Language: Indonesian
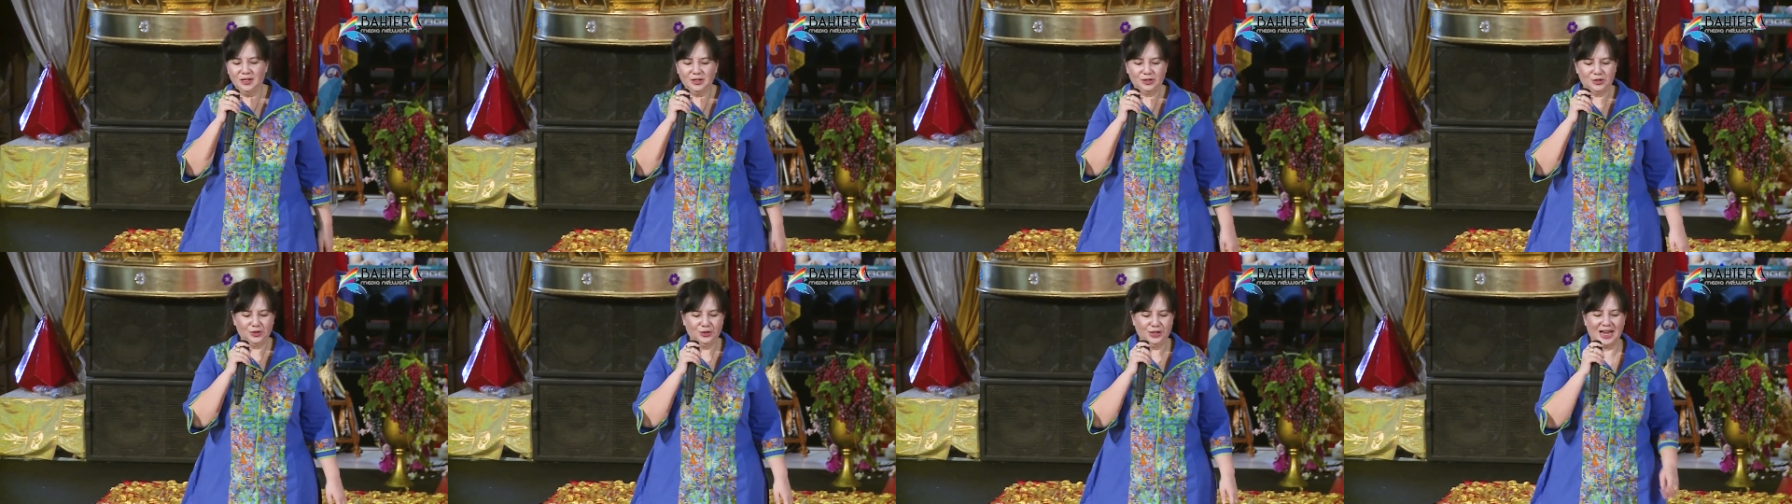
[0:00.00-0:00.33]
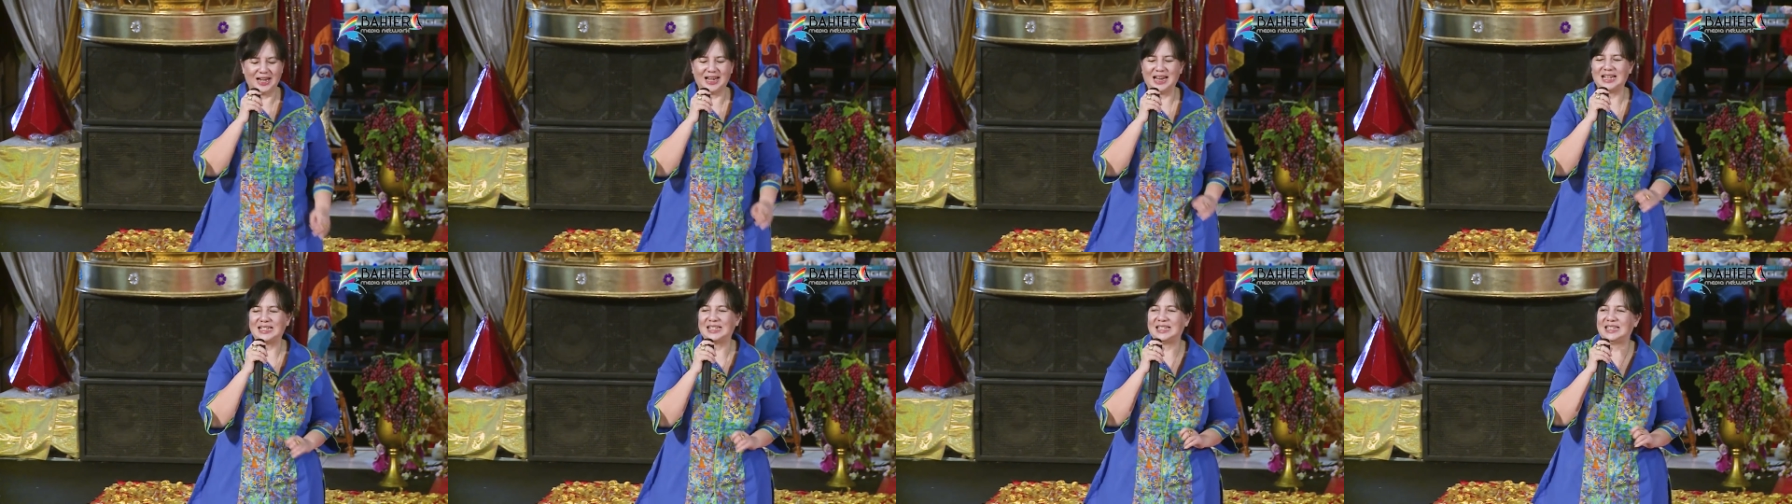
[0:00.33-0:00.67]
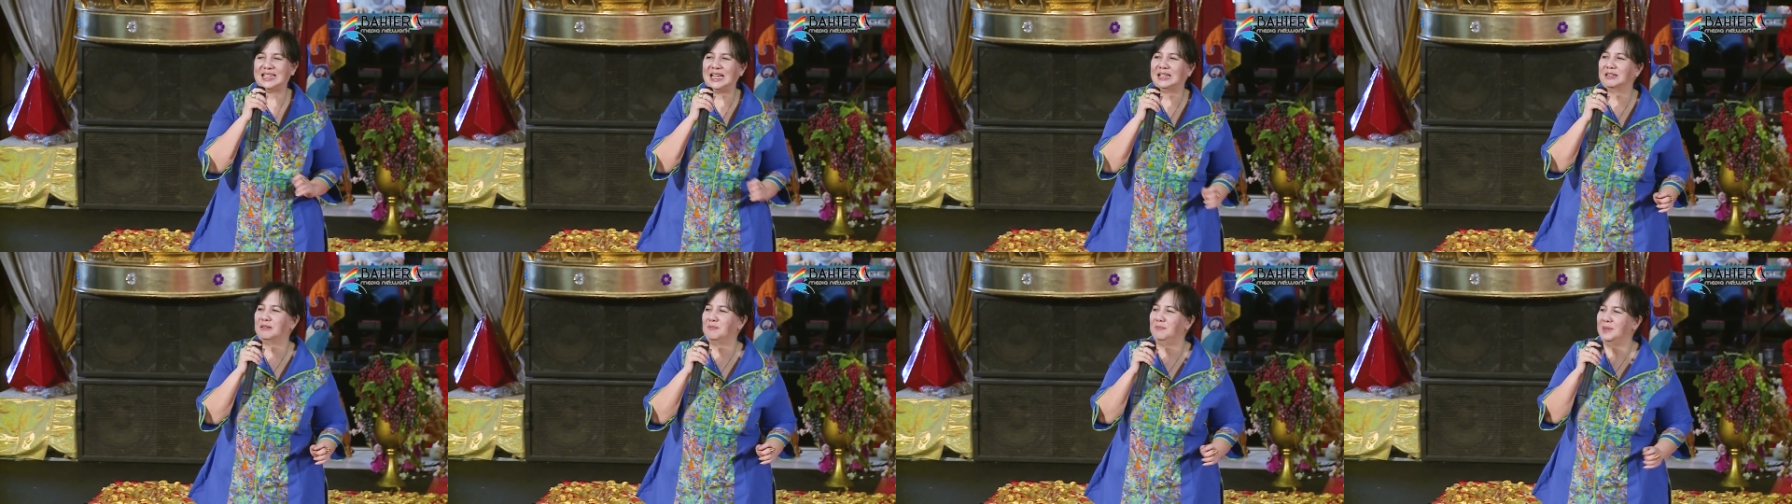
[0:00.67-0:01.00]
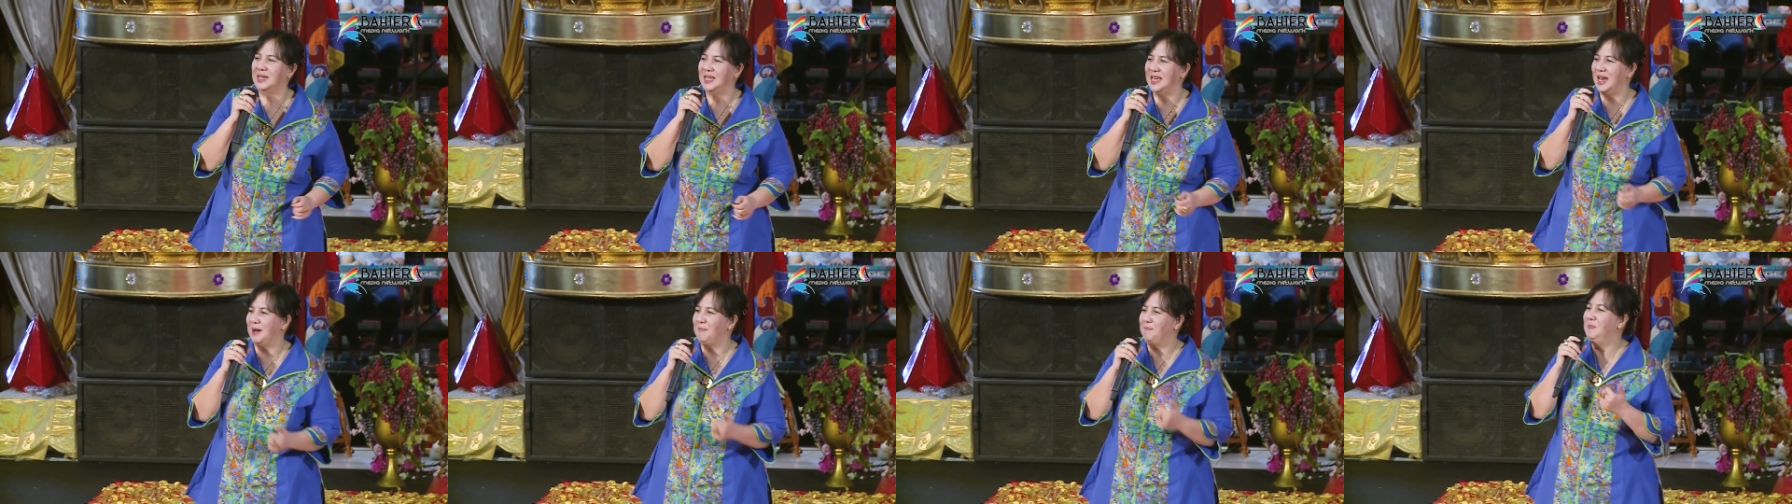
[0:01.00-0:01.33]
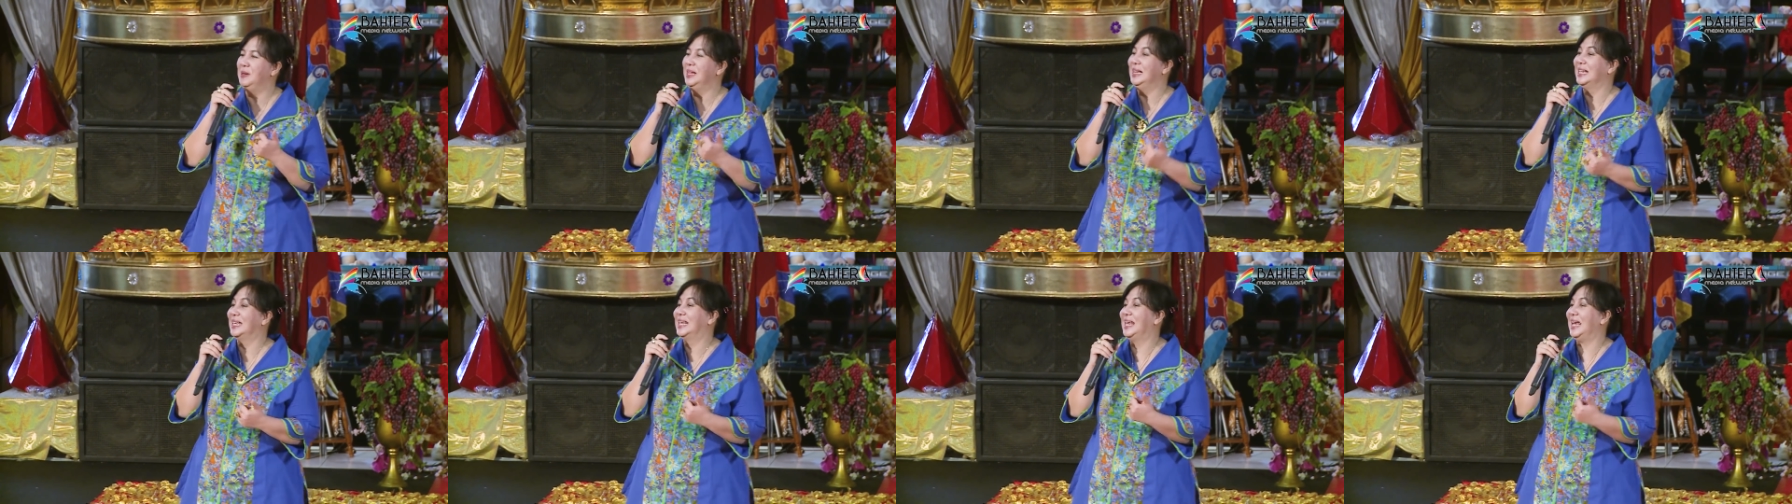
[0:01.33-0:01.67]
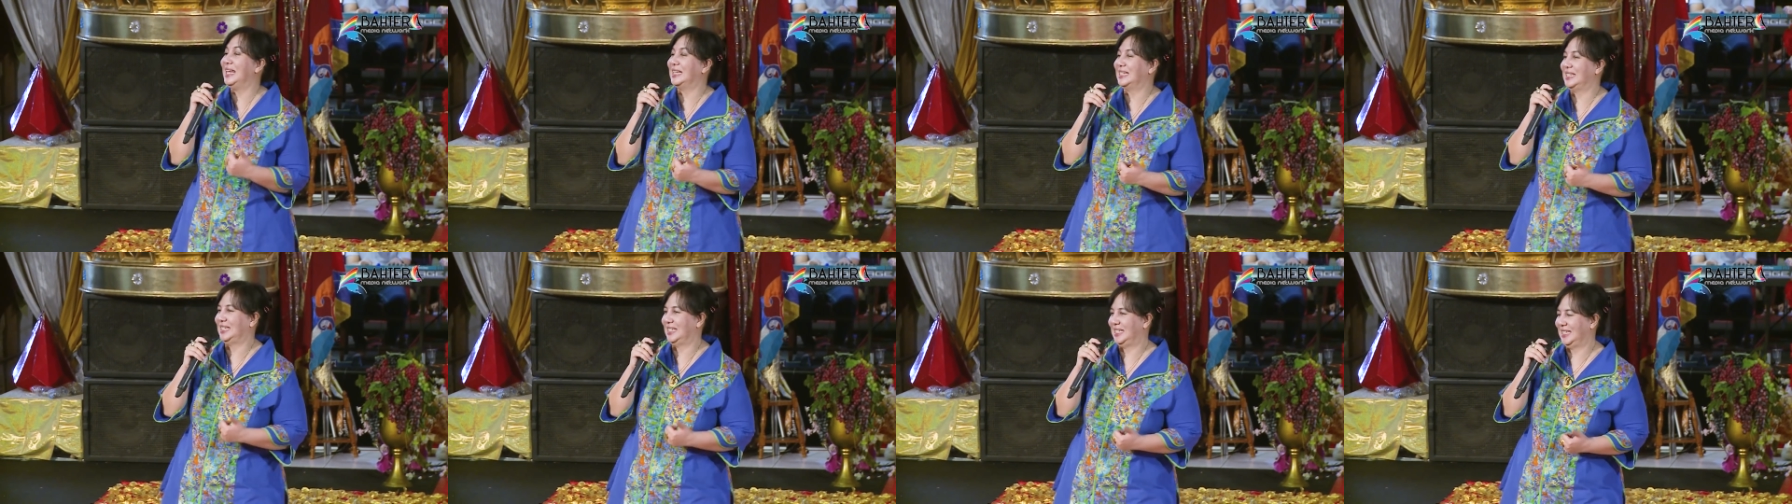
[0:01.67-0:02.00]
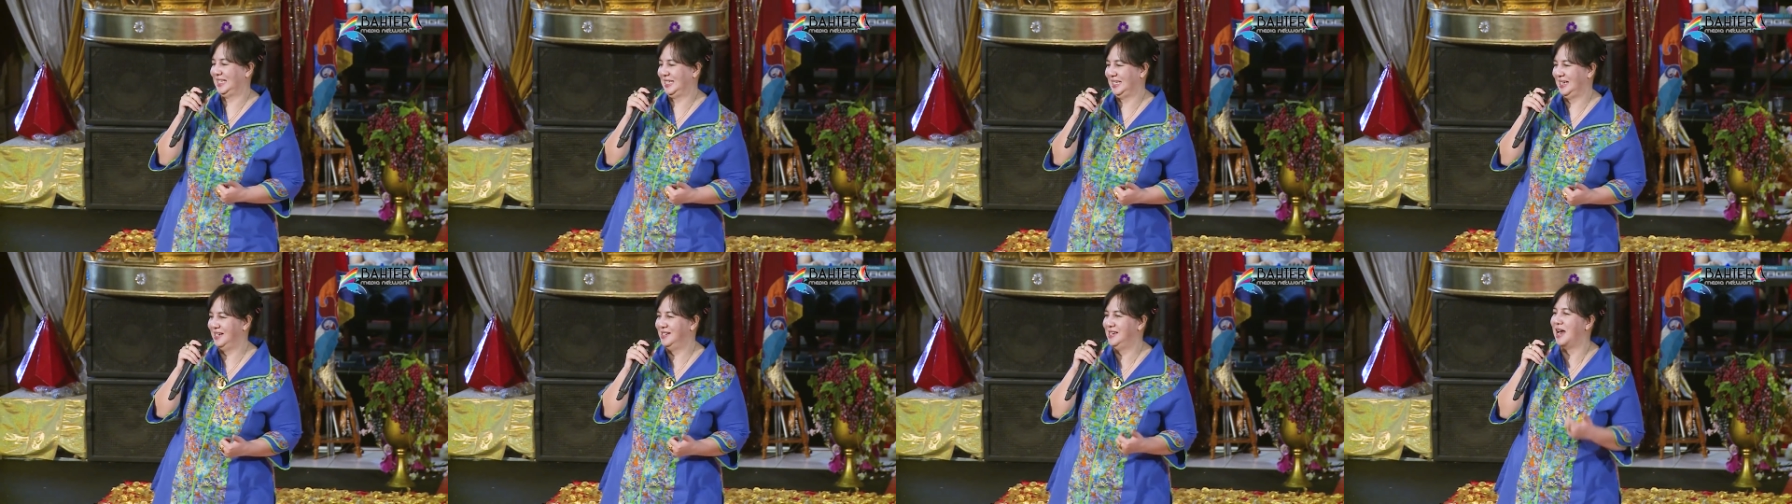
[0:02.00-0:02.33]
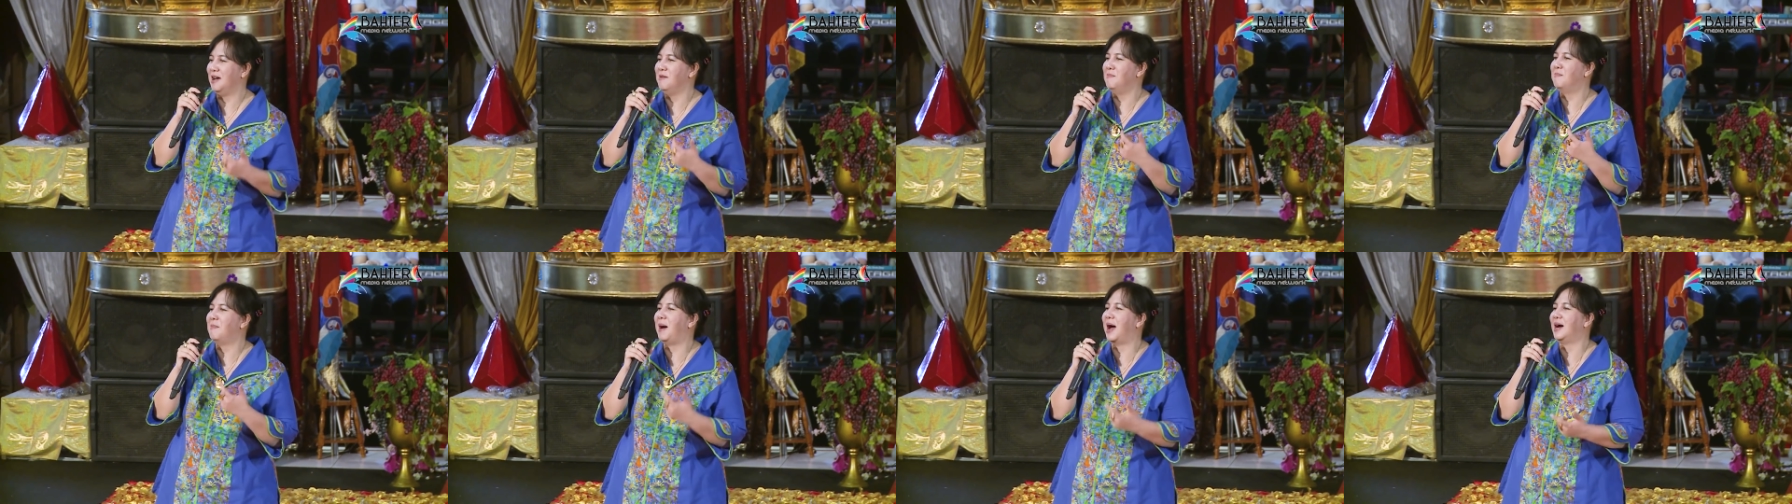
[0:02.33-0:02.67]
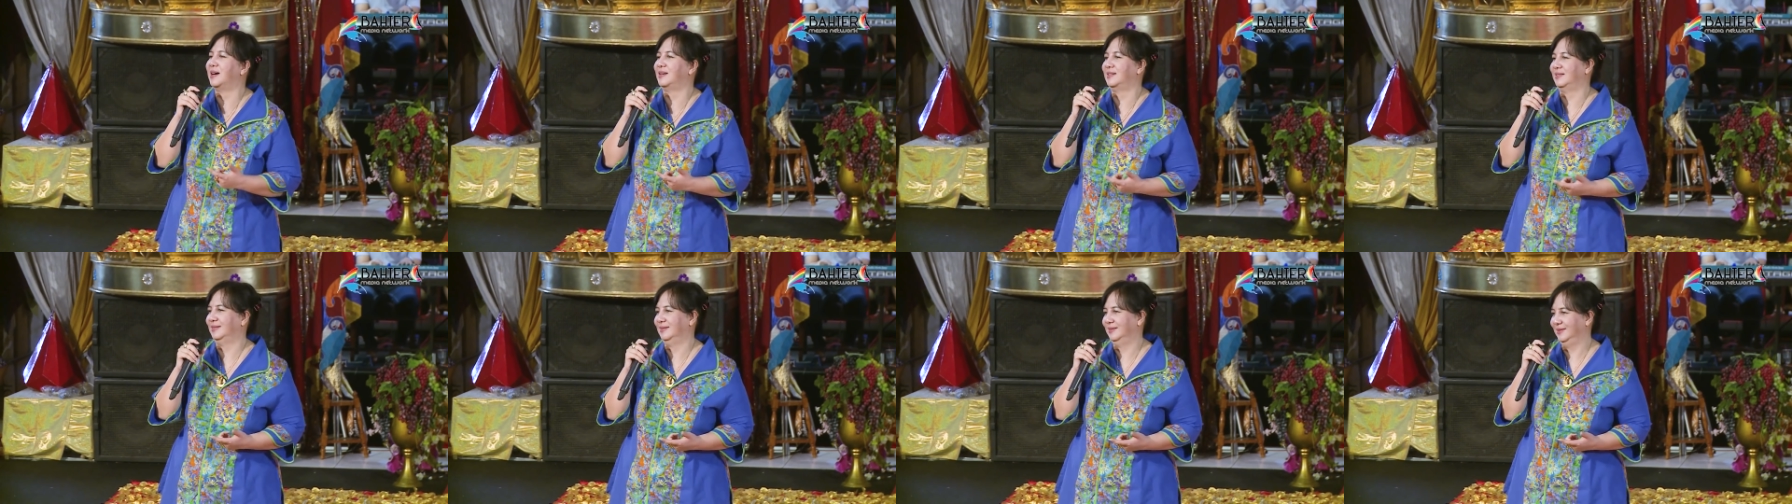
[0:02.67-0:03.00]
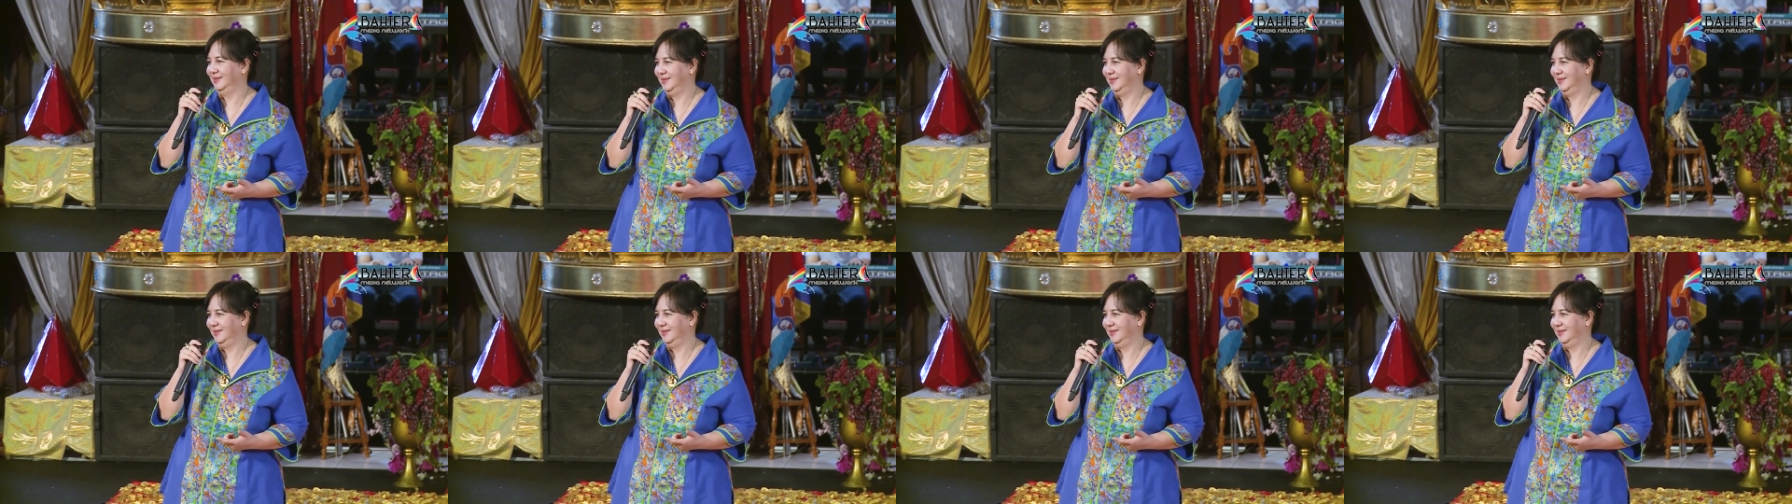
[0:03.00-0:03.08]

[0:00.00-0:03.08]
saudara statementnya Bill Gates dan Mark